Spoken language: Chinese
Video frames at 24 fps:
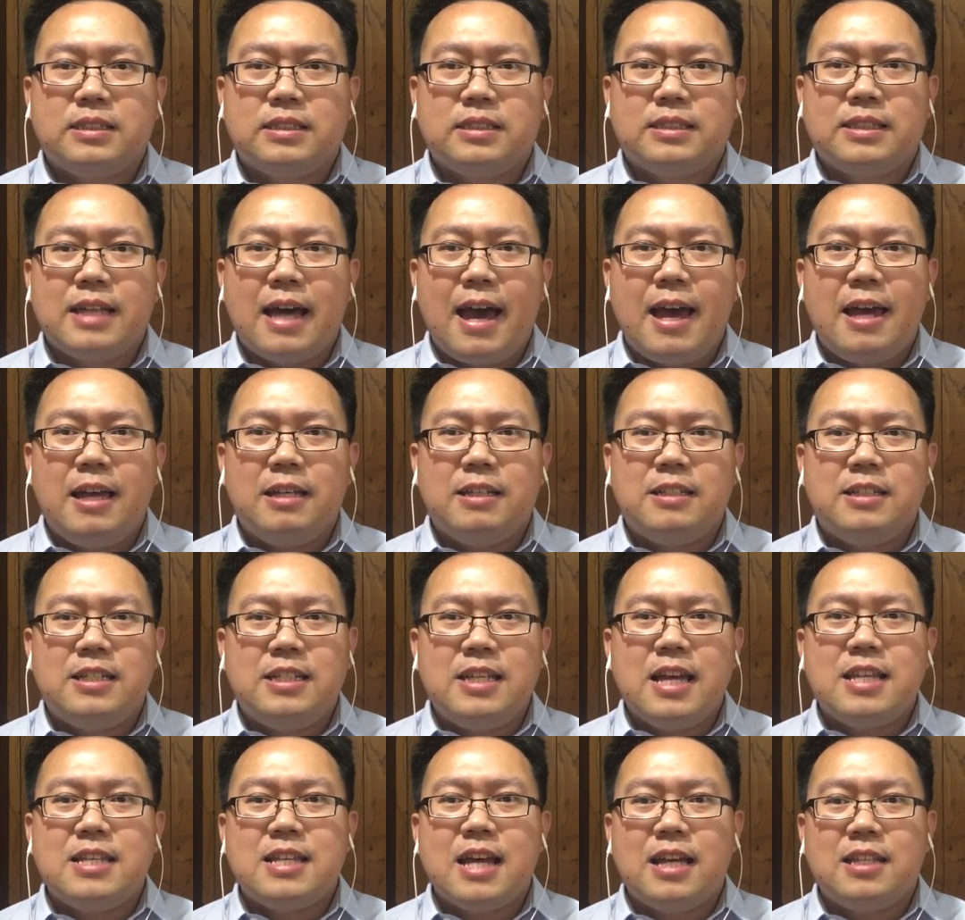在
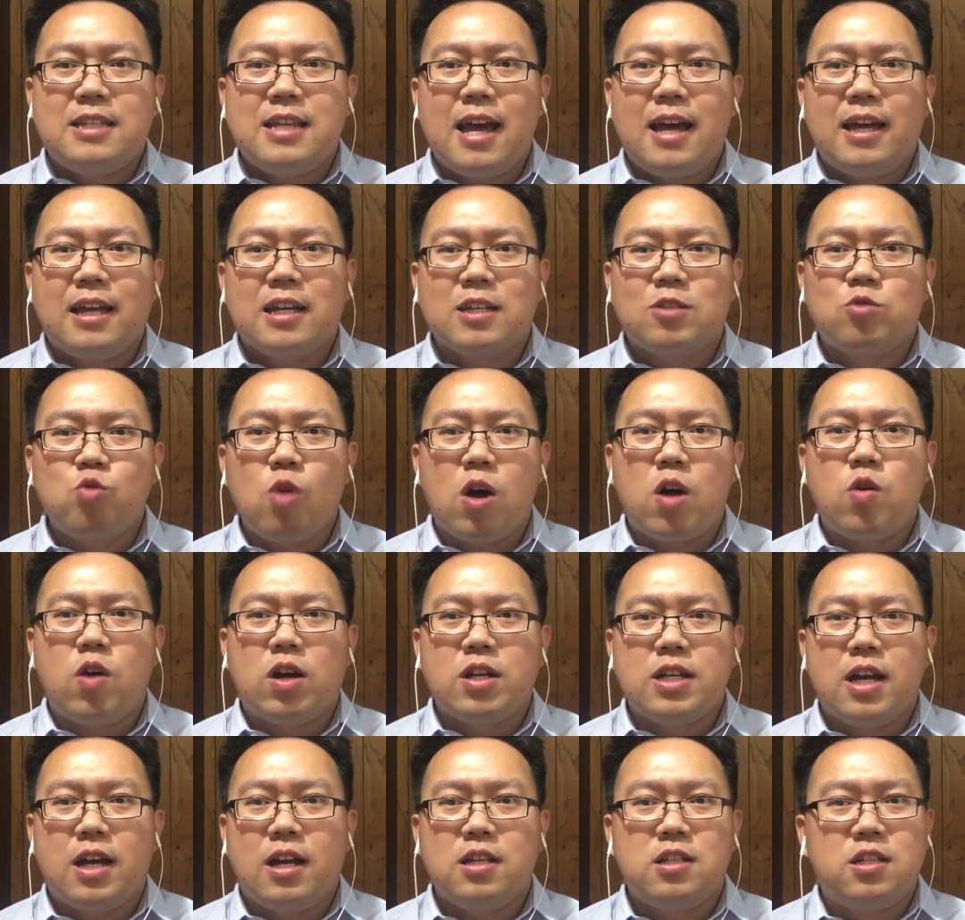现在这样一个状
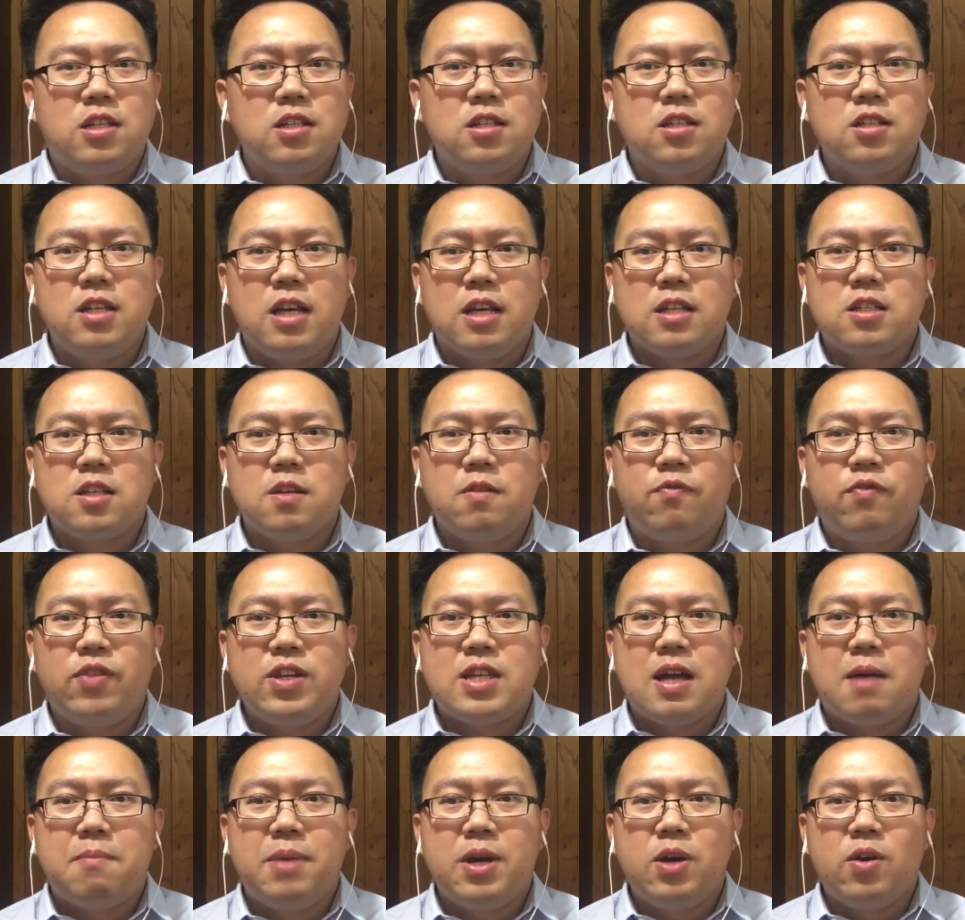况下呢，其实也是非
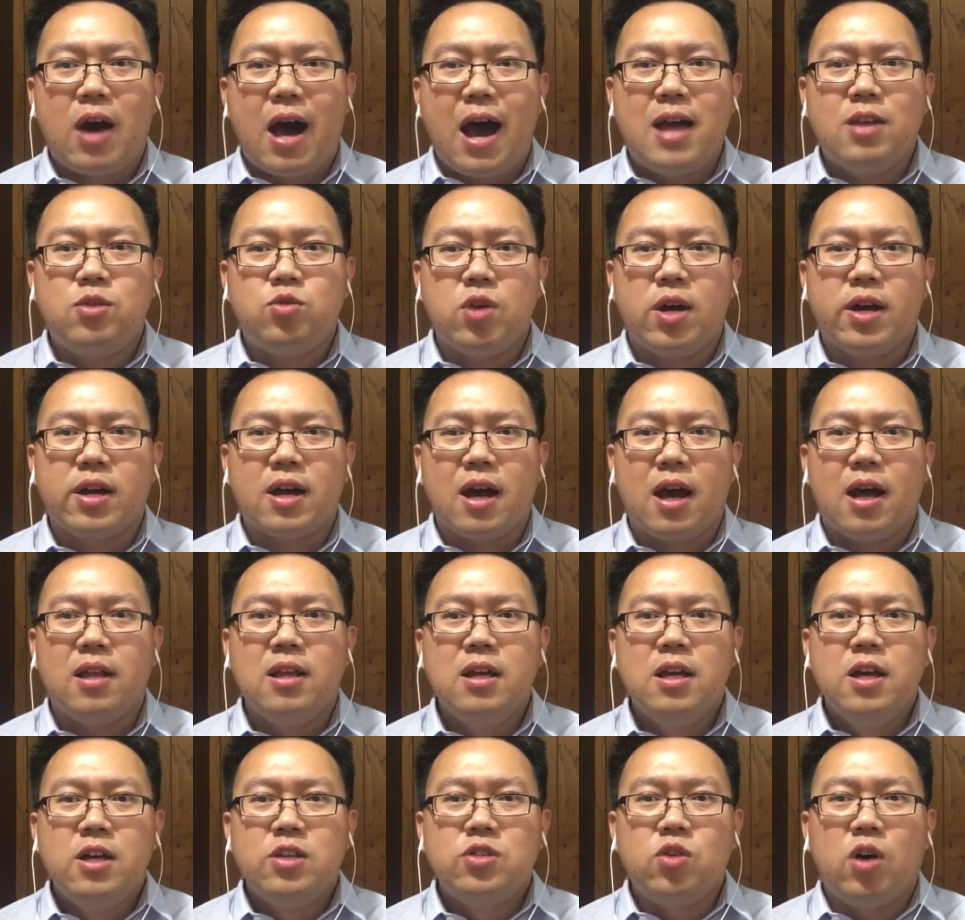常没有安全感，
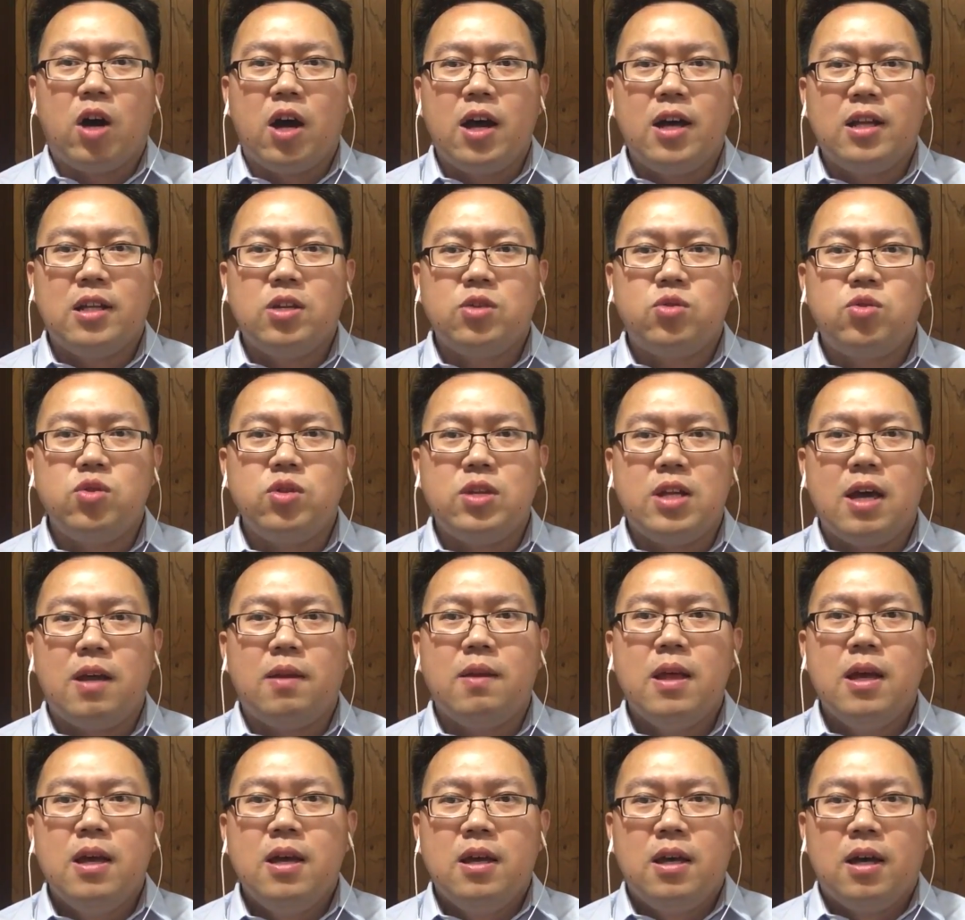就好像呢去
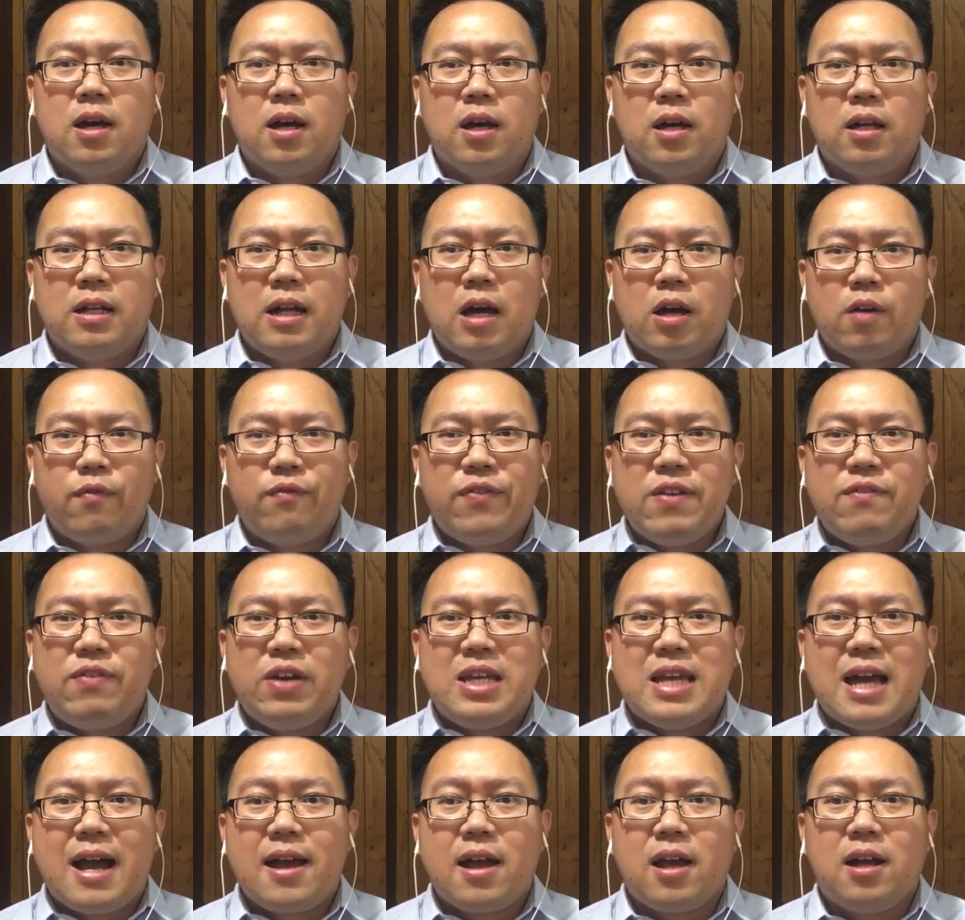年呃闹得沸
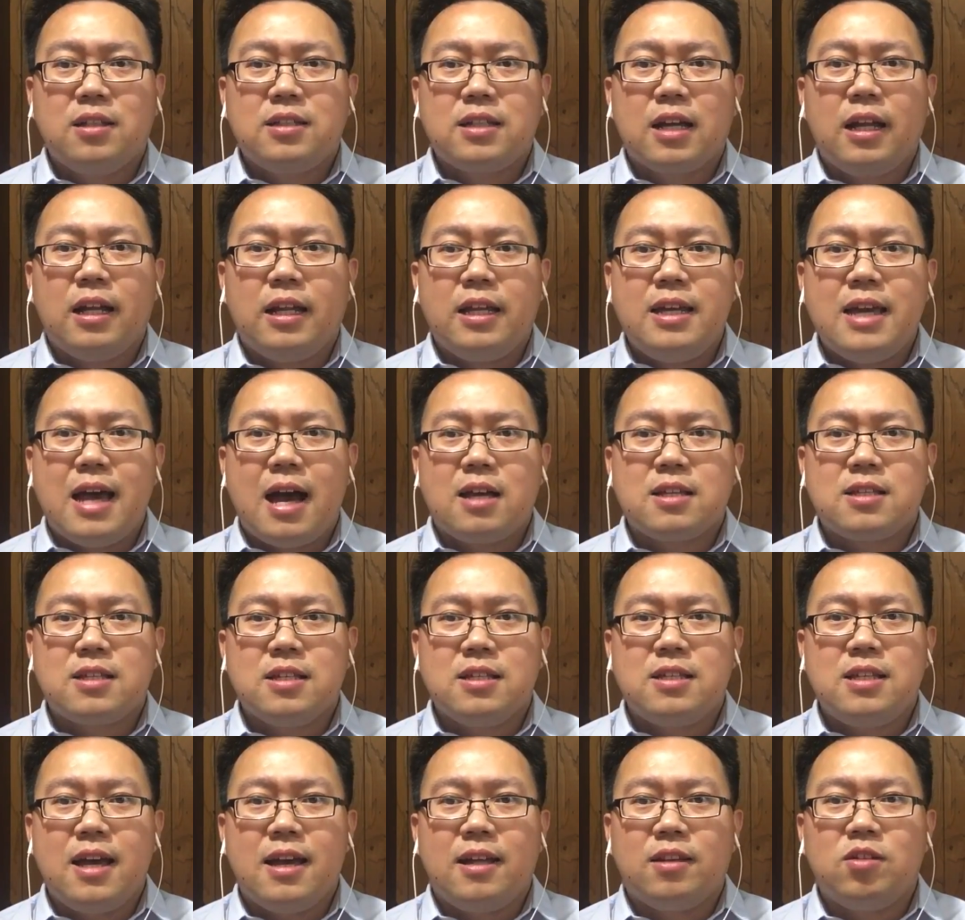沸扬扬的这个黎阳
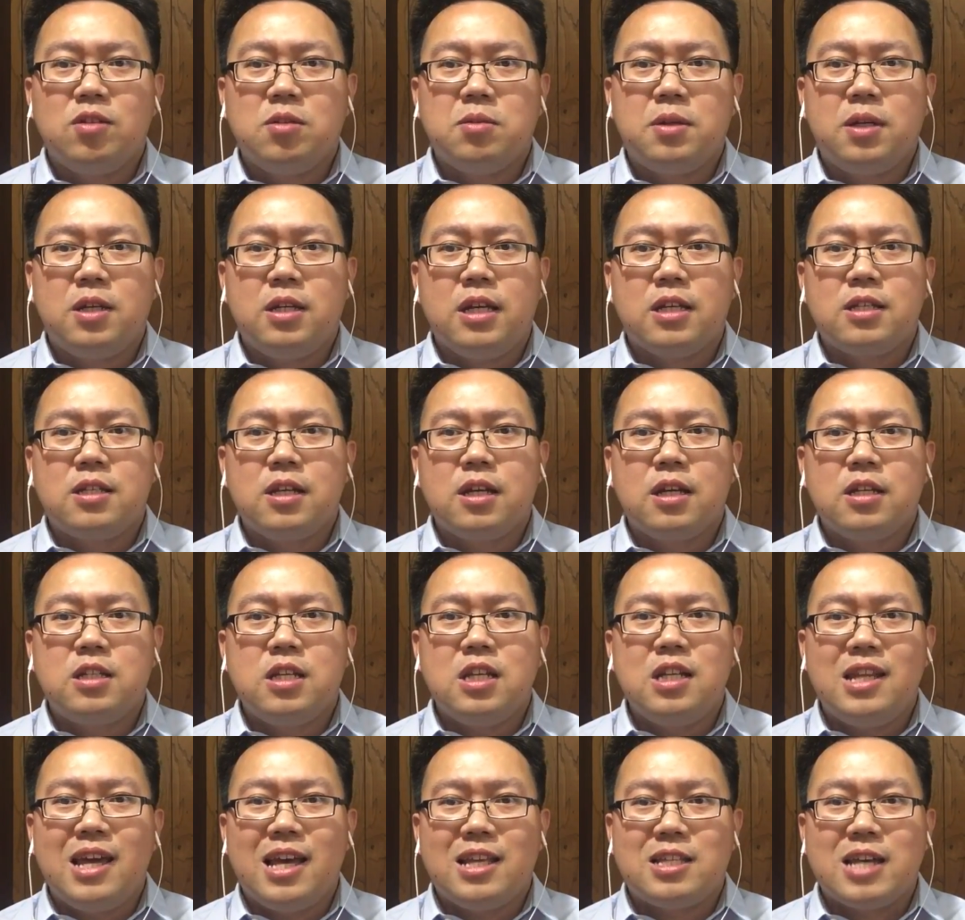事件，对不对？也是一个
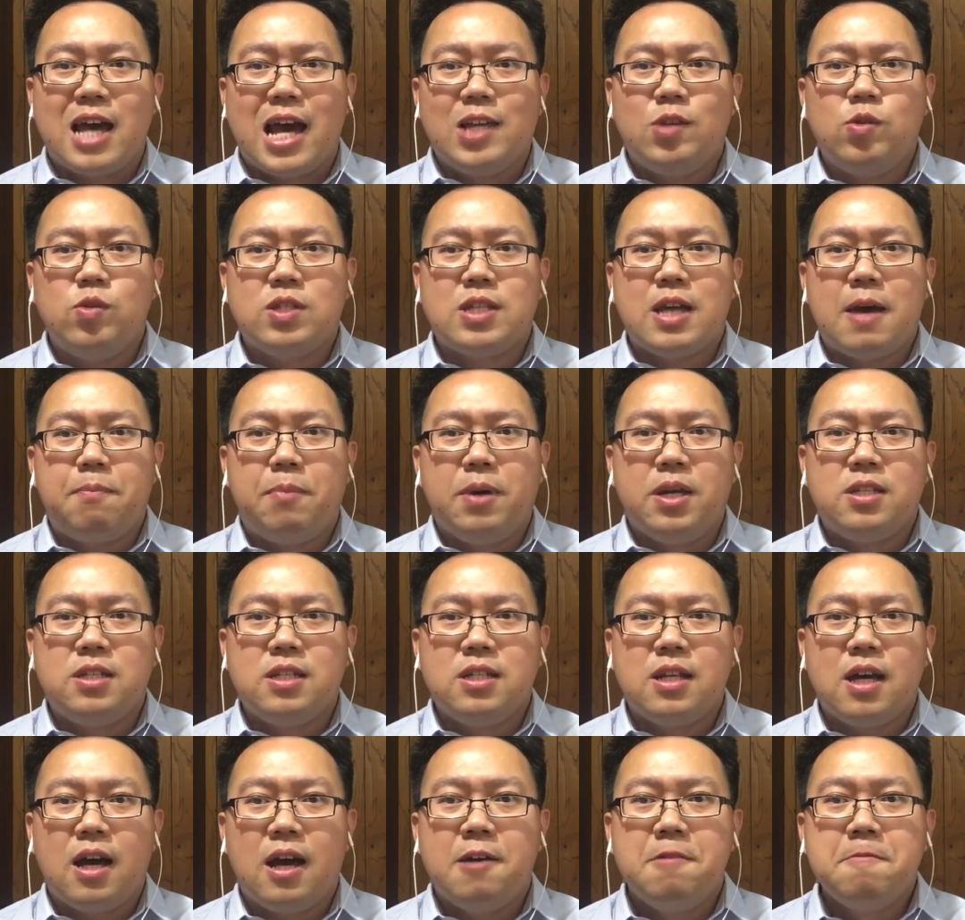青年才俊在北
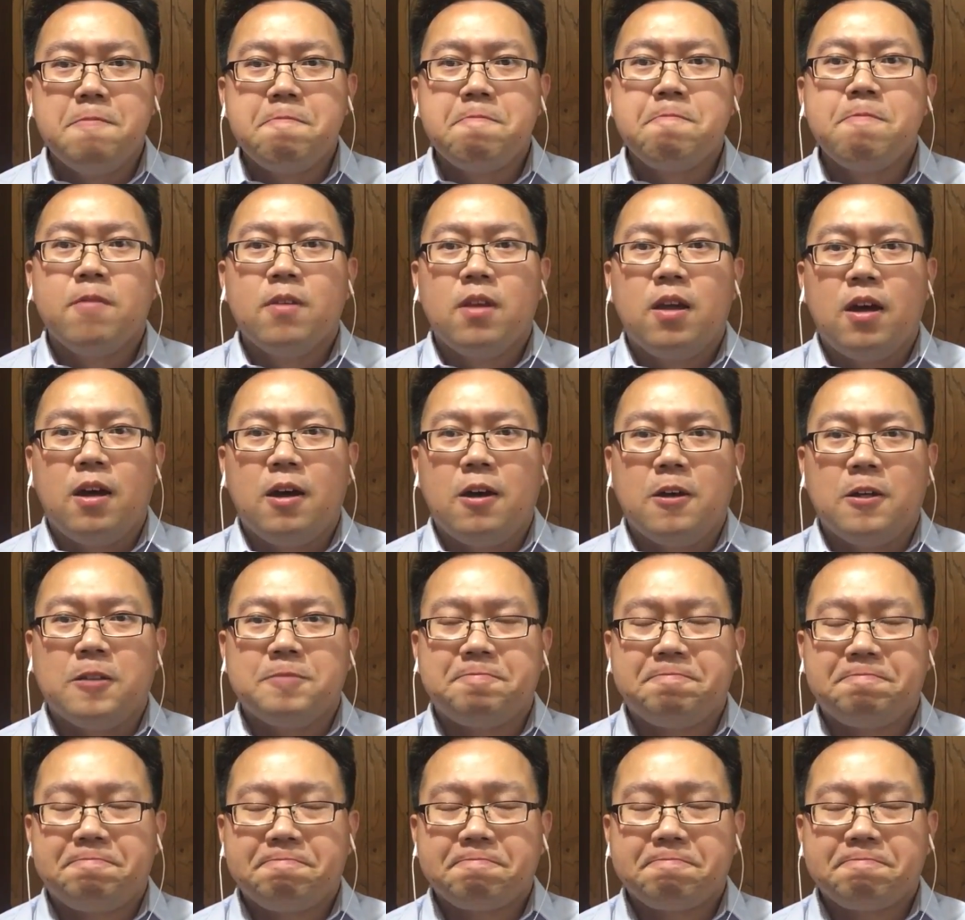京的，呃。